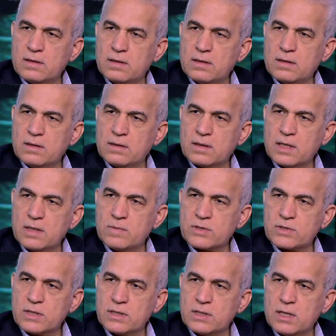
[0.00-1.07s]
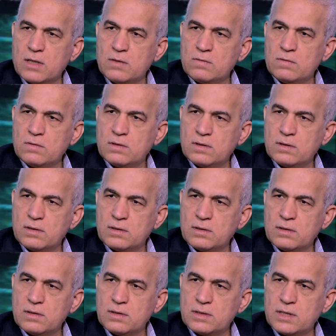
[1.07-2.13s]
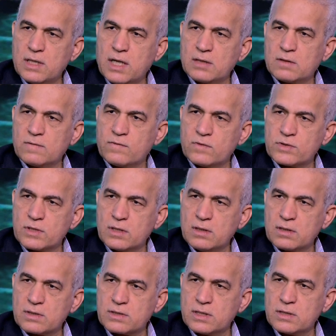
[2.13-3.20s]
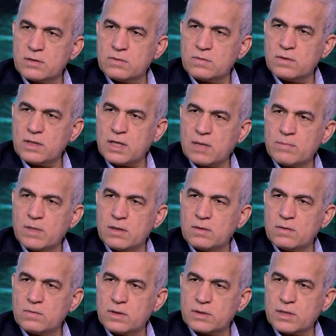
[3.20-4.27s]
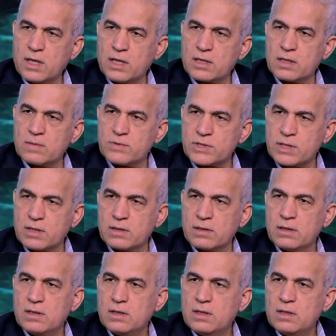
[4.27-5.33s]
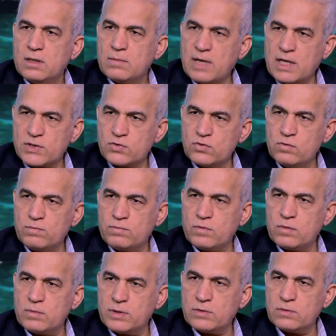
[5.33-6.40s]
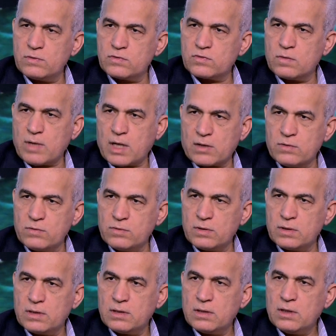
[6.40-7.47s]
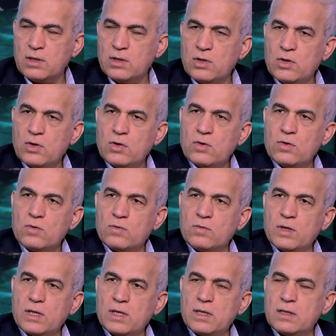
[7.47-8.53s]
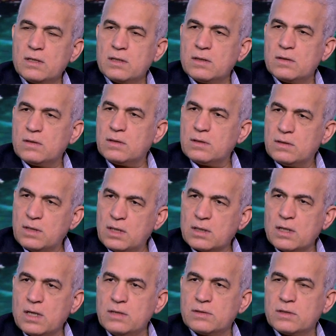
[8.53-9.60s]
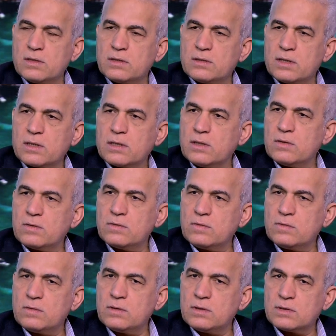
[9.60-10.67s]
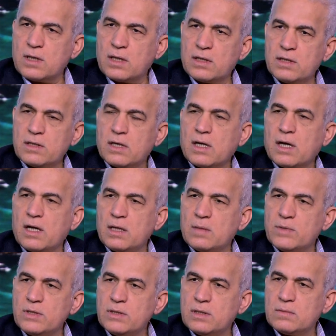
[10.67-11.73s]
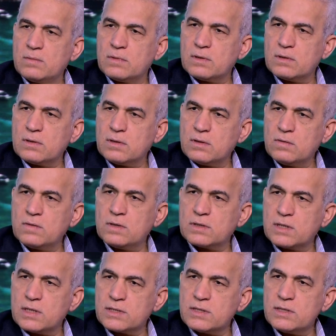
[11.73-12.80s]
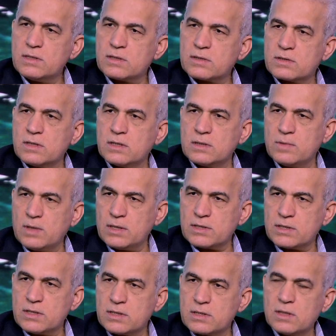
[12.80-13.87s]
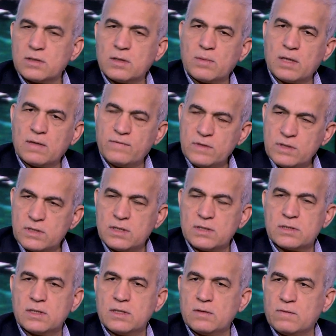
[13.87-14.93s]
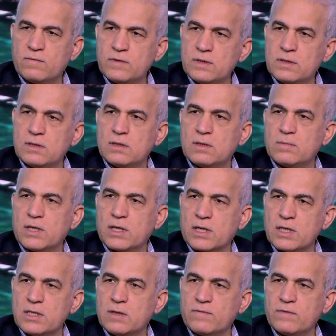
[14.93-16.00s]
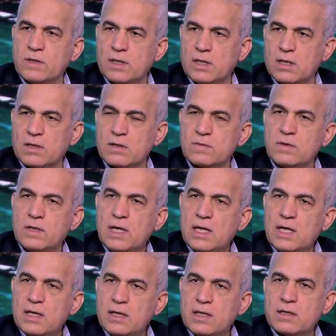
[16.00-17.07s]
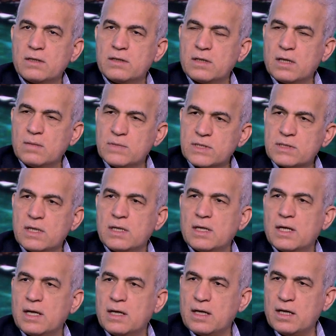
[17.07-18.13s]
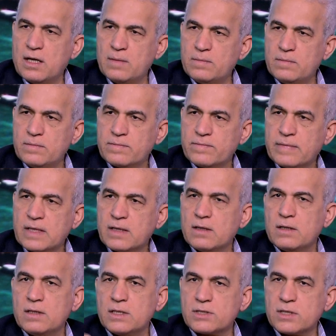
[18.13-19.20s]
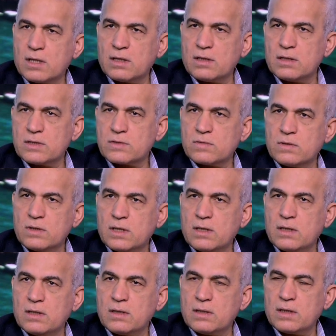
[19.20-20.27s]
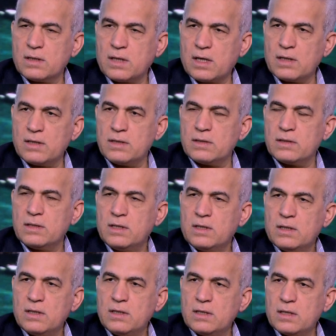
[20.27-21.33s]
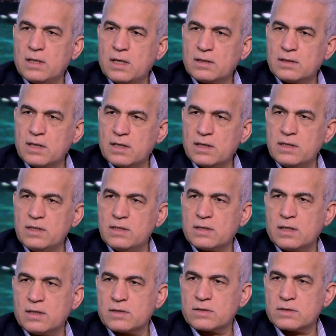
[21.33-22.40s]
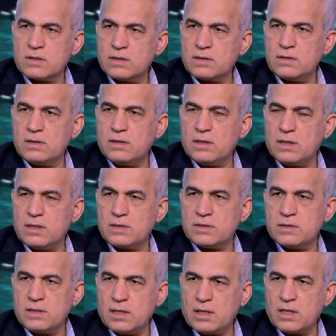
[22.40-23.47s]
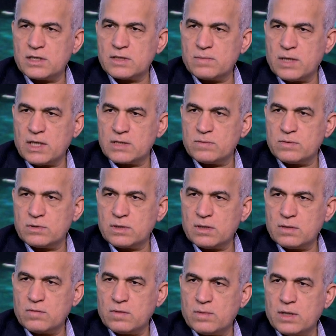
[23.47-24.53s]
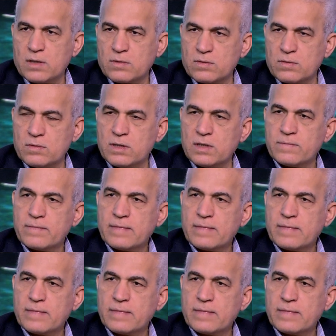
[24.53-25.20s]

الجانب الاقتصادي أو إتاحة الفرصة للاقتصاد أن هو يعمل ويتحرك بشكل محسوب ومدروس ومعقول وهناك أيضا إدراك أنه تأثيرها عالميا هو تأثير اقتصادي بالأساس يعني طبعا في سياسية وفي مناخية وفي إلى آخره لكن المسألة الأهم اللي هي شغل الناس كلها حاليا هي التأثير الاقتصادي لهذه الأزمة أزمة وباء كورونا